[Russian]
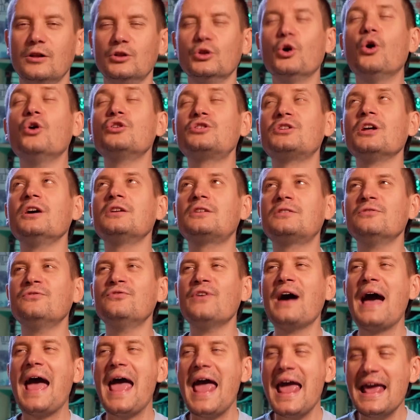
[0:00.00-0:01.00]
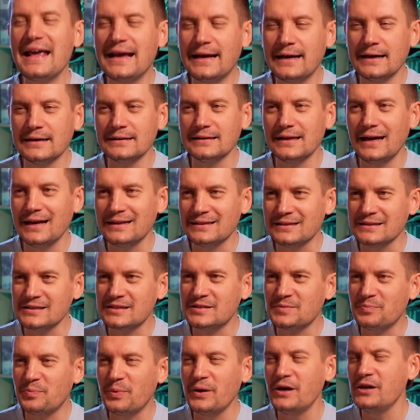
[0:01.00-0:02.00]
Ну, этот Вейган это
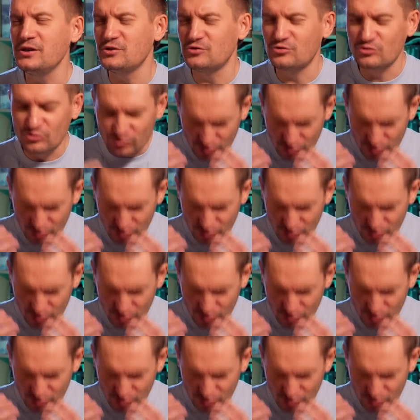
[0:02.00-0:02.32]
Space.